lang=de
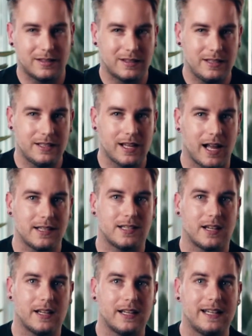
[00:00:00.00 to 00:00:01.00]
diese
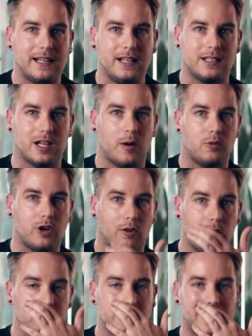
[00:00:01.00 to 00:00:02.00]
Anzeige geklickt haben und
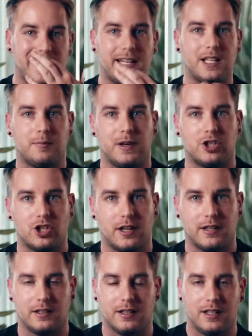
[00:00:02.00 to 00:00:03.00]
auf unserer Landingpage
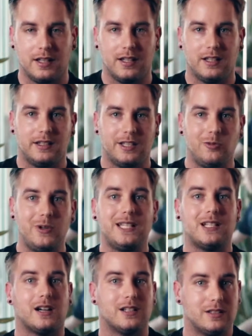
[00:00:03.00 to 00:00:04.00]
landen, die
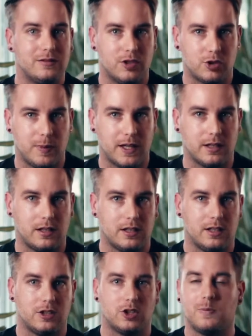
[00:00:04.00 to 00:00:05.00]
retargeten wir später.
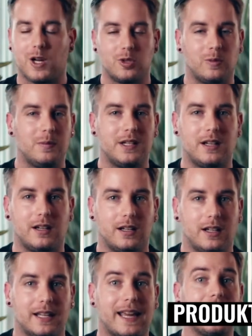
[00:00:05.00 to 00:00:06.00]
Zum Beispiel mit
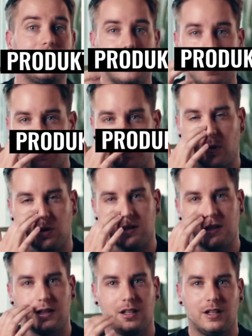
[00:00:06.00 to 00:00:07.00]
einer
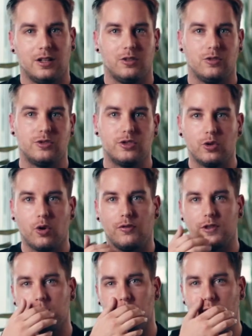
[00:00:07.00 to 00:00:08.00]
Box. Und so
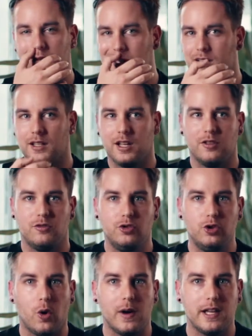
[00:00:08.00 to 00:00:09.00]
versuchen wir,
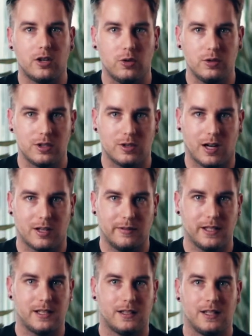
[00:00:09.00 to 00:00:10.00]
neue Kunden zu
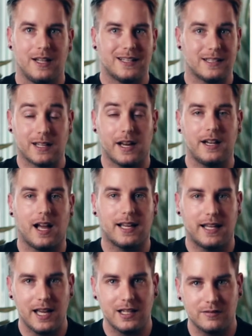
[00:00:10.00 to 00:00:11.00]
akquirieren. Das ist keine
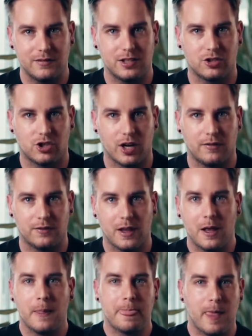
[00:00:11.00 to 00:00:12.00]
Raketenwissenschaft.
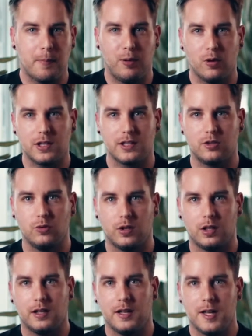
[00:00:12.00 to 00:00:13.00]
Der Punkt ist
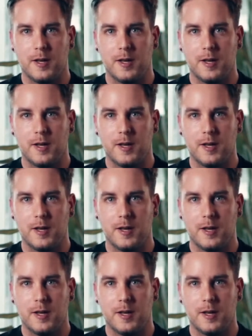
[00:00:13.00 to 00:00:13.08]
nur,